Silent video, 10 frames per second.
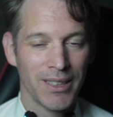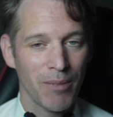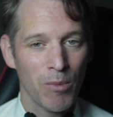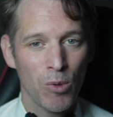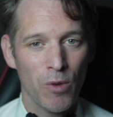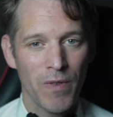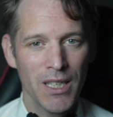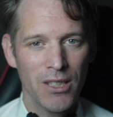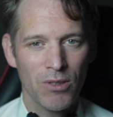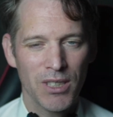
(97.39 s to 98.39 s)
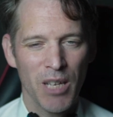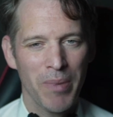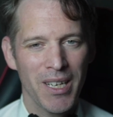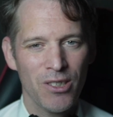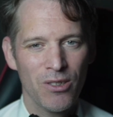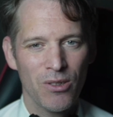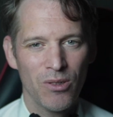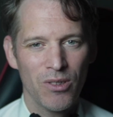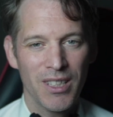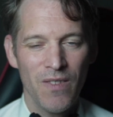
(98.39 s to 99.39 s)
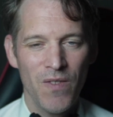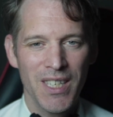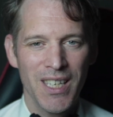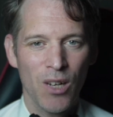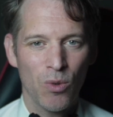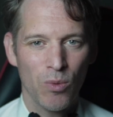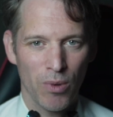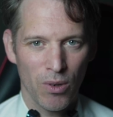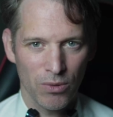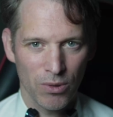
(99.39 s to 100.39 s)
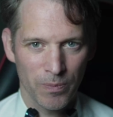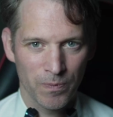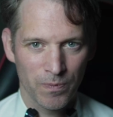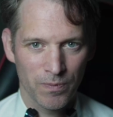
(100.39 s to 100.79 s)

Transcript: Tellement mauvaise que c'était presque difficile à comprendre.